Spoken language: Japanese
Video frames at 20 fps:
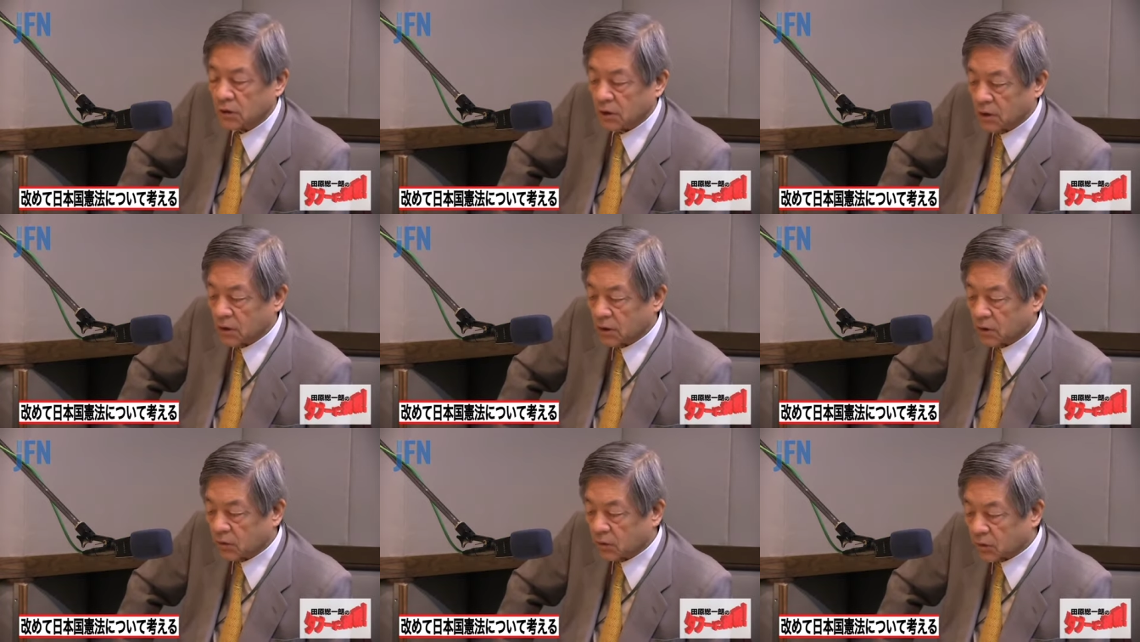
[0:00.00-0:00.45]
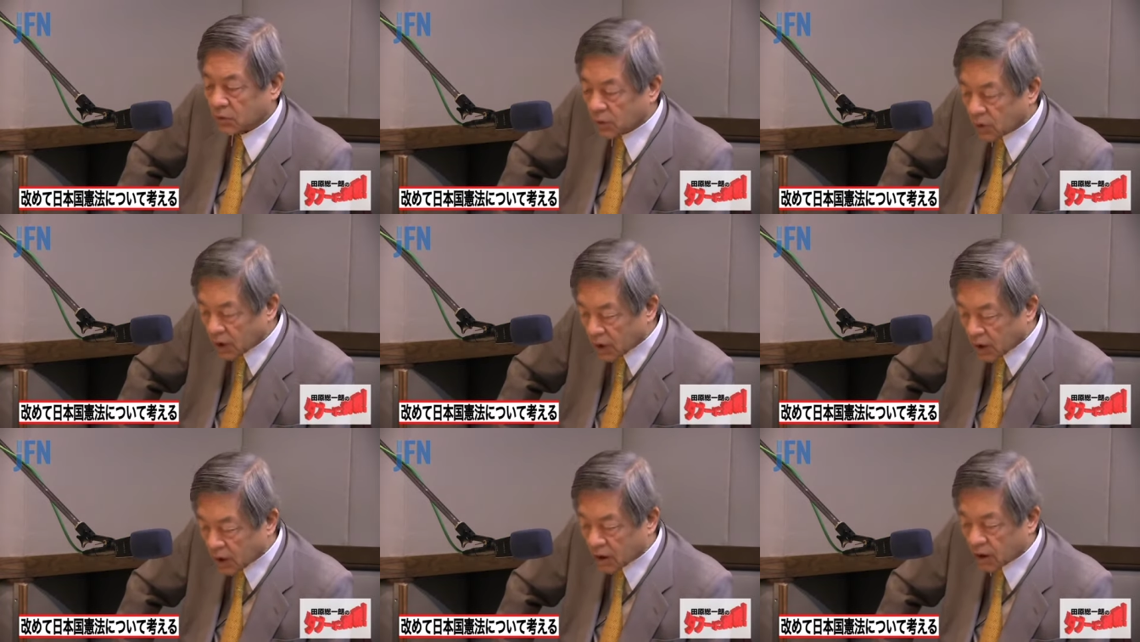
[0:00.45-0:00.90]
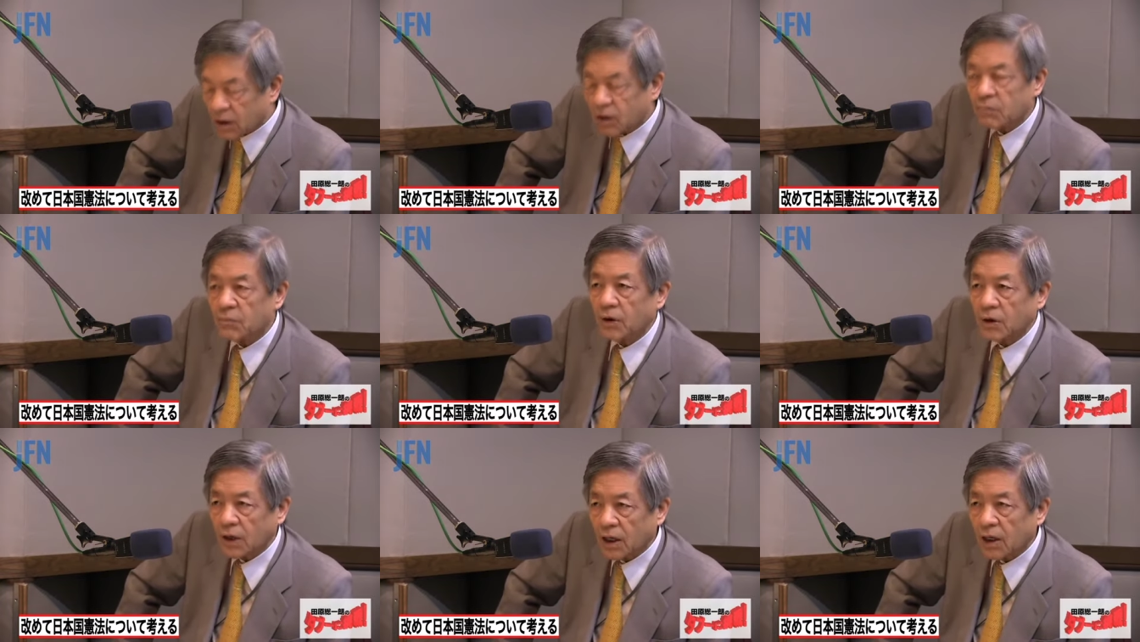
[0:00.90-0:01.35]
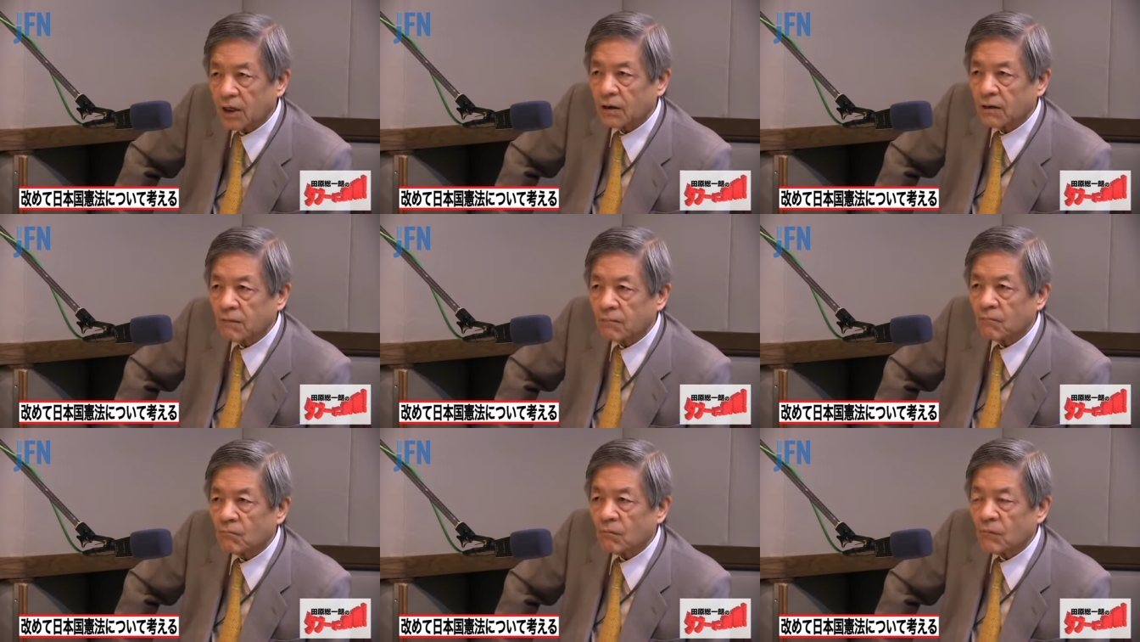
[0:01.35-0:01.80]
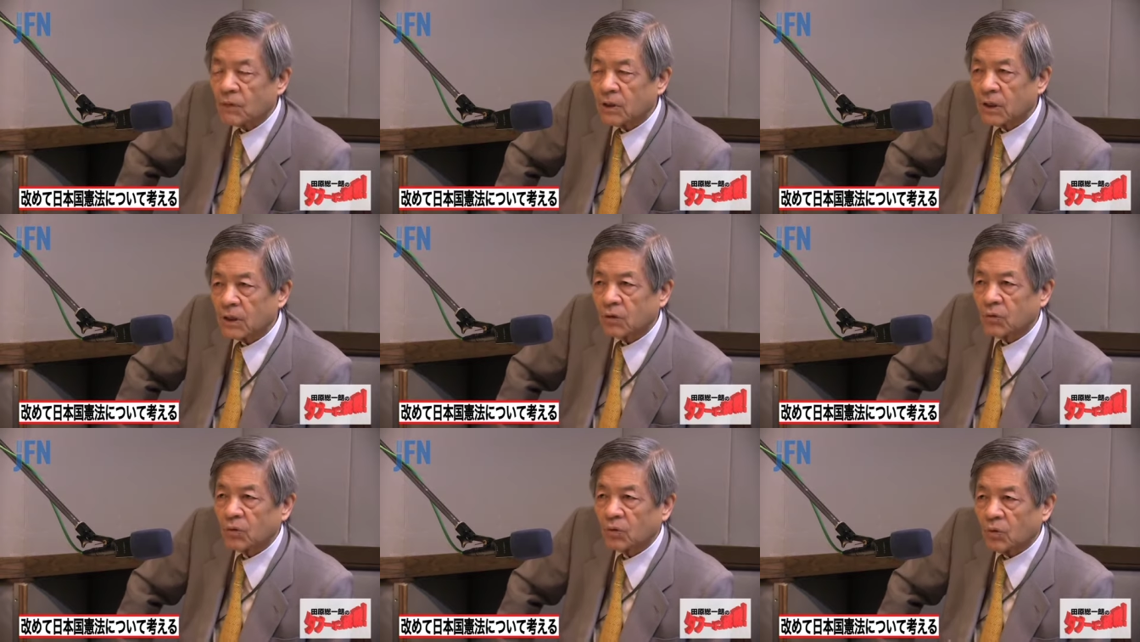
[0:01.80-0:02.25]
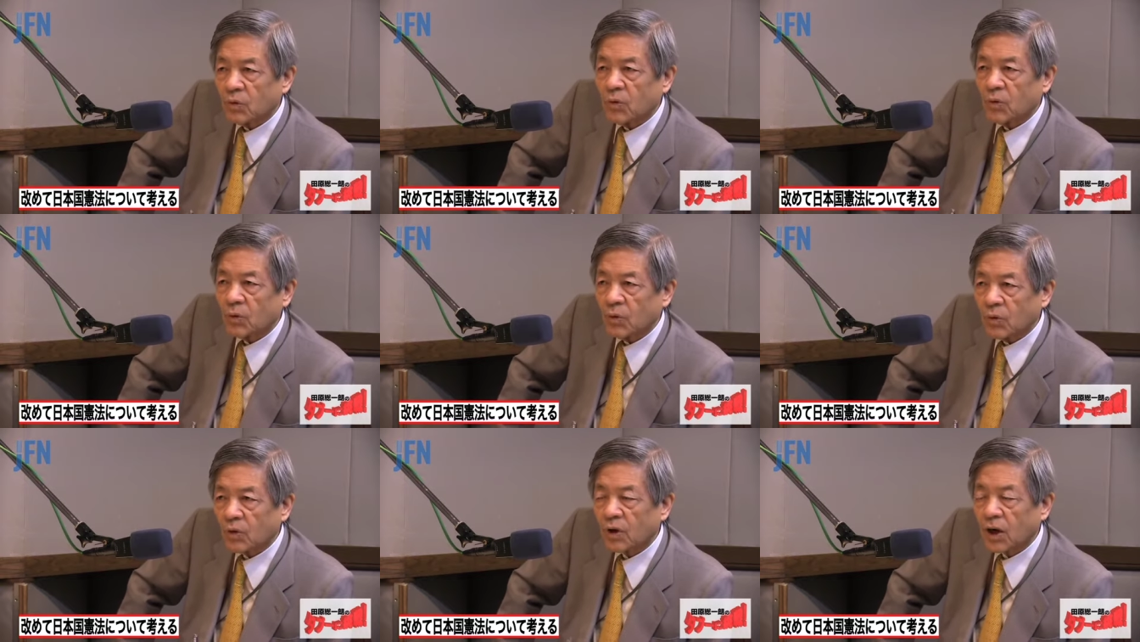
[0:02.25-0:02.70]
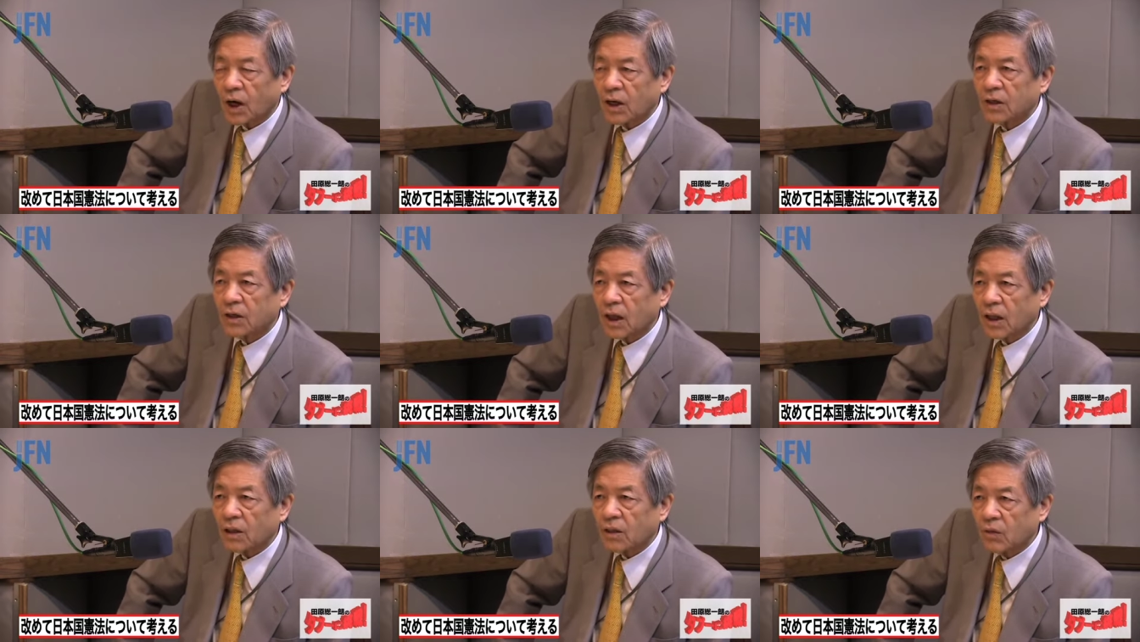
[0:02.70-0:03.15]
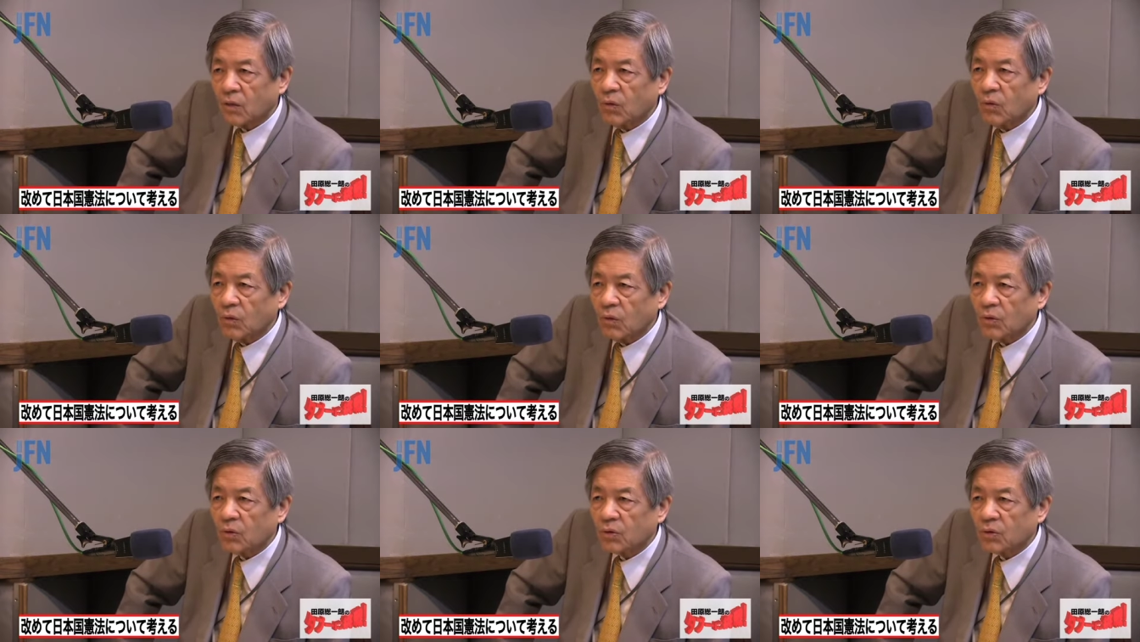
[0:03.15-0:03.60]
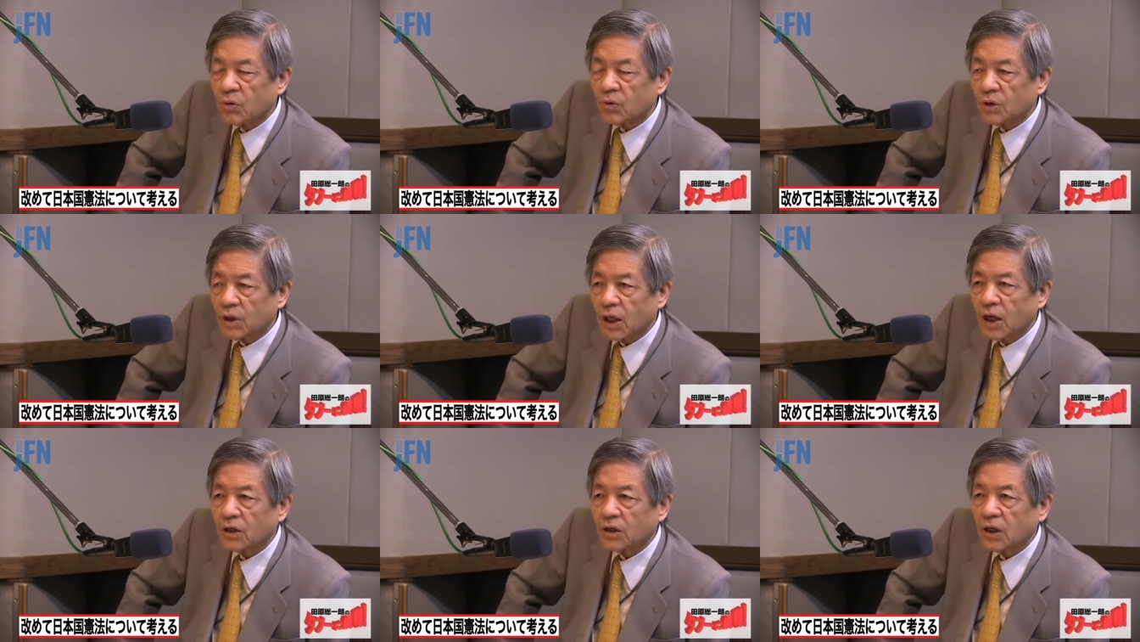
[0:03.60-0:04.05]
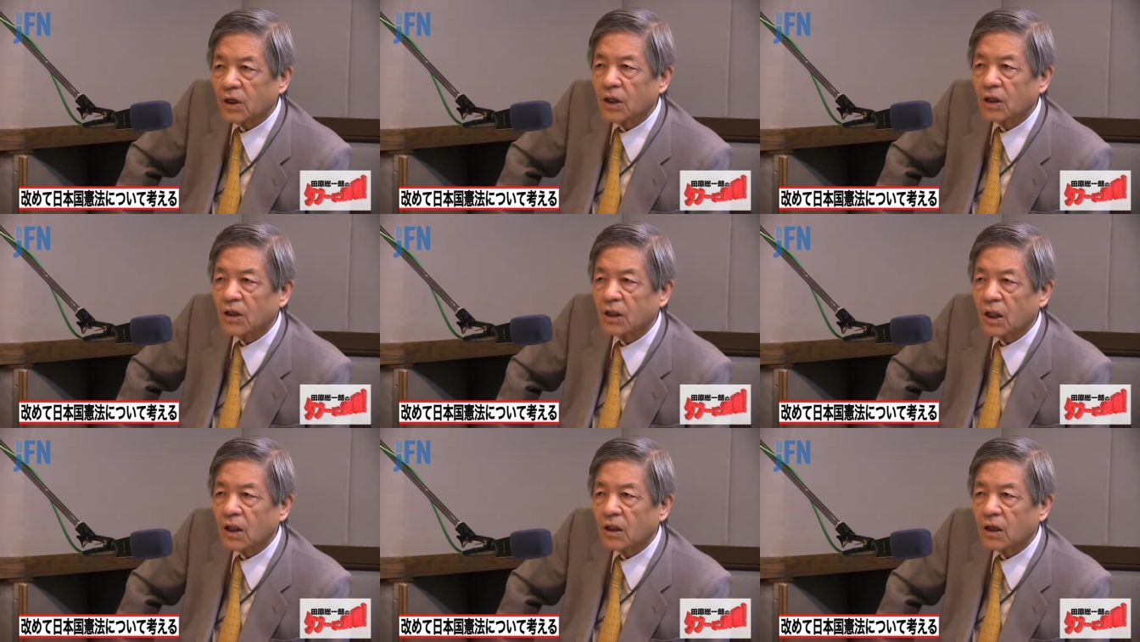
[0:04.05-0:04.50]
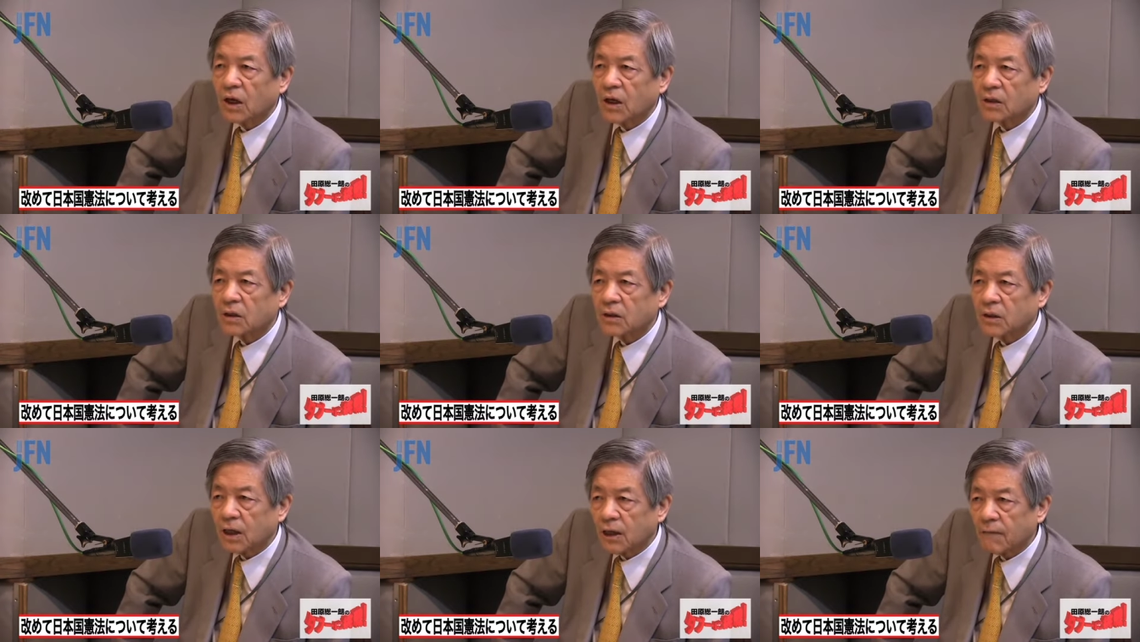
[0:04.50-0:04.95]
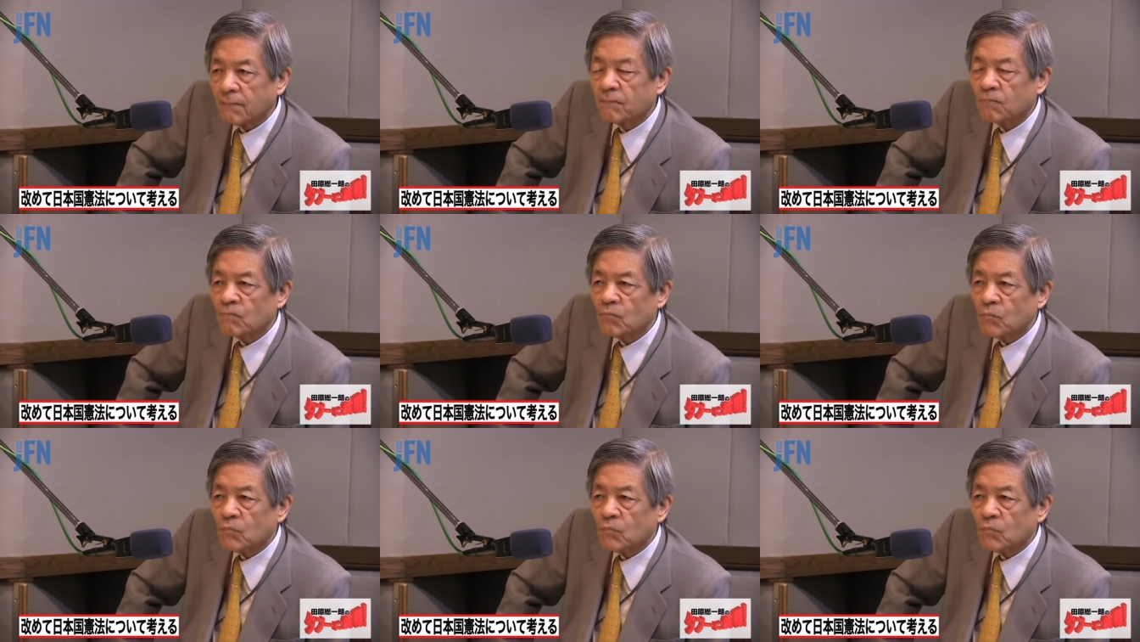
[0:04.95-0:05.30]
いうことで今ねでこの改憲の論議が出てきたんであって。